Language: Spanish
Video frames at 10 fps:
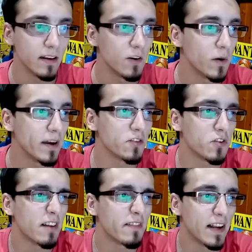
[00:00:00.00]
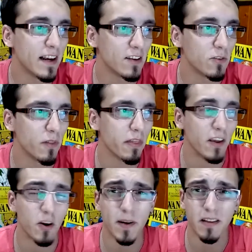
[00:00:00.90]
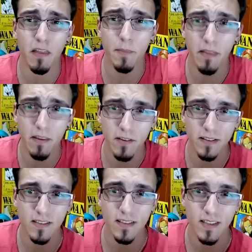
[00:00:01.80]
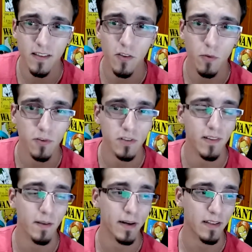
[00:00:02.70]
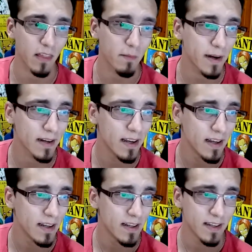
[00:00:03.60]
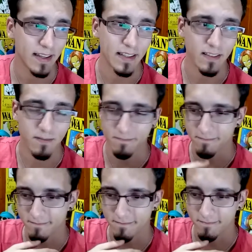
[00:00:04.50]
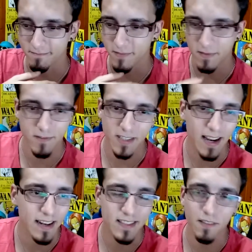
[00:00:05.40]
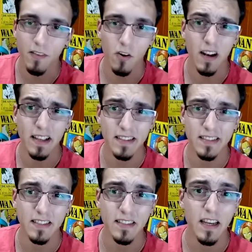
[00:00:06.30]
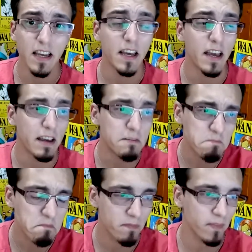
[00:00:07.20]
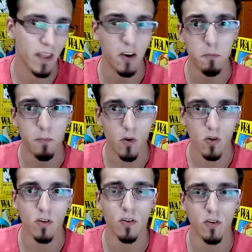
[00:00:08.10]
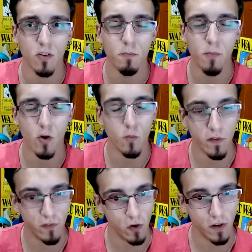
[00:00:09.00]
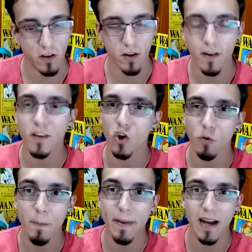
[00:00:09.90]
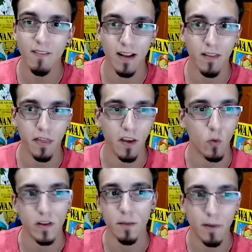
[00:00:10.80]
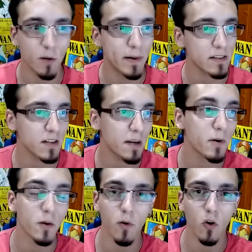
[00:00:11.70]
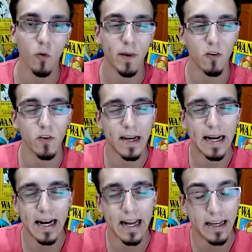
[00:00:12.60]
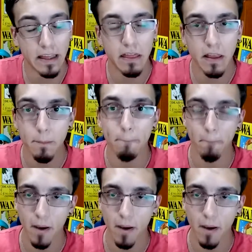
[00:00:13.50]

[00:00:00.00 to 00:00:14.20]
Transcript: lo he hecho y al final con cinco participaciones, siendo posible participar en sea el servidor en el que estés, es un poco, un poco muy flojillo. A ver, yo no me esperaba 50 y pico personas, pero por lo menos llegar a las 15 me